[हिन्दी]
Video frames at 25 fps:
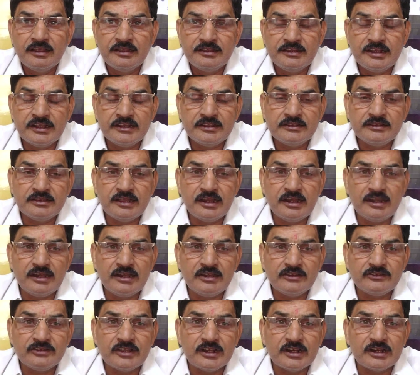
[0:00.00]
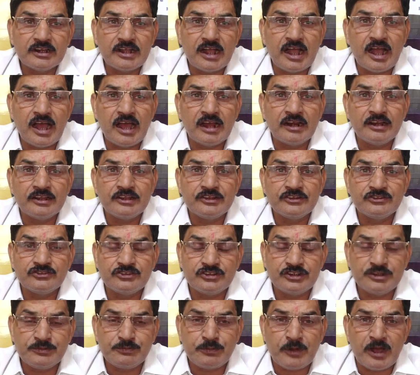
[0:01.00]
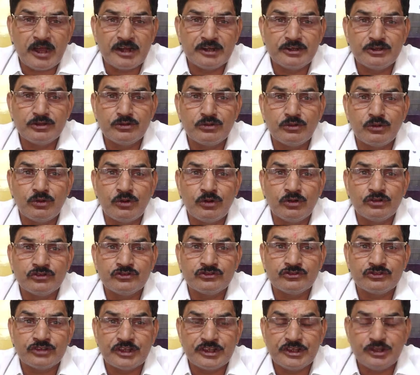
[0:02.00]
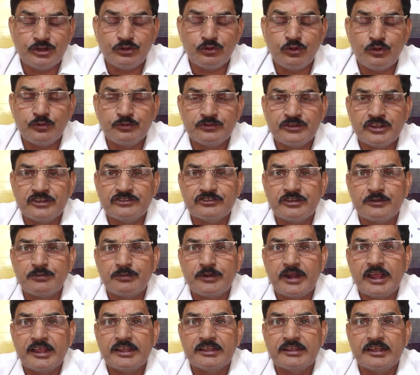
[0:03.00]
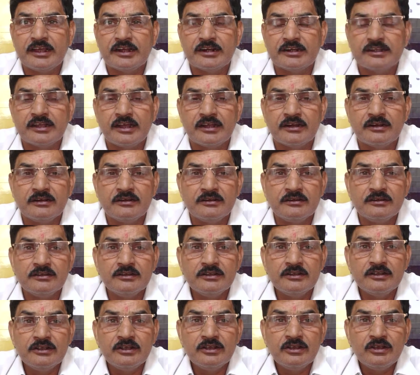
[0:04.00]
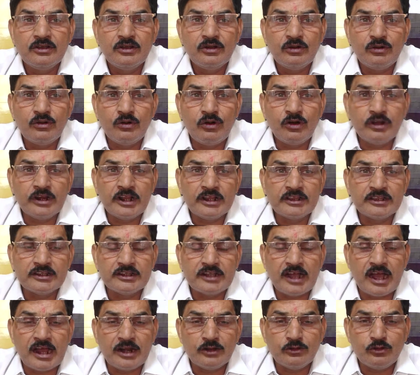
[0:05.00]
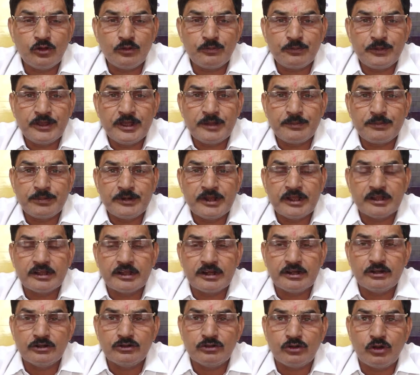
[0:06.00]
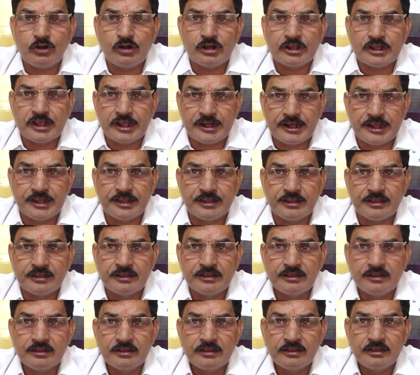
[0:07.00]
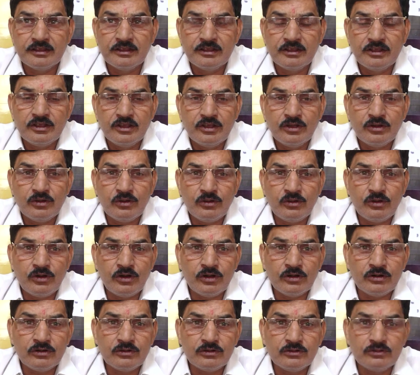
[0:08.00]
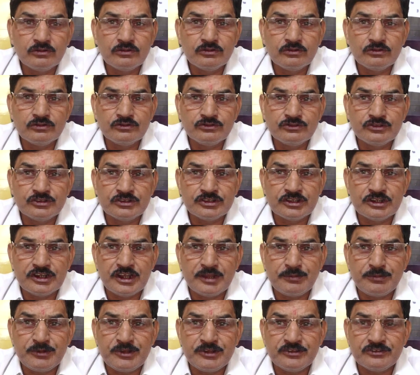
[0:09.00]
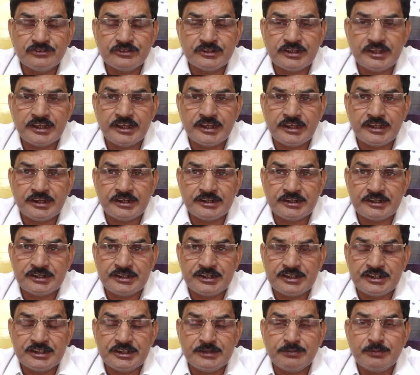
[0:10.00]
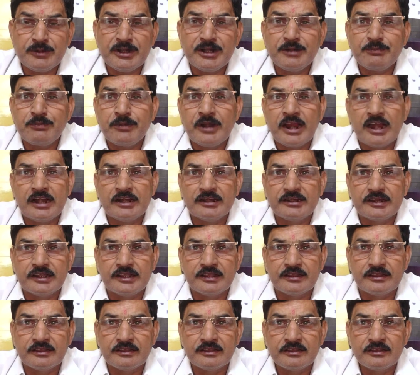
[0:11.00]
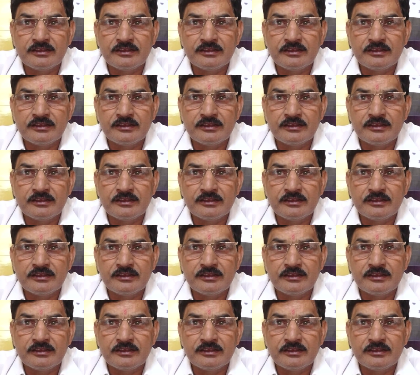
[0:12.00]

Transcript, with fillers: यदि दिल्ली सरकार इसी पानी को सही रूप से सप्लाई कर कर और अधिकारियों पे अपना कंट्रोल करे और जितने भी इसके ट्रीटमेंट प्लांट हैं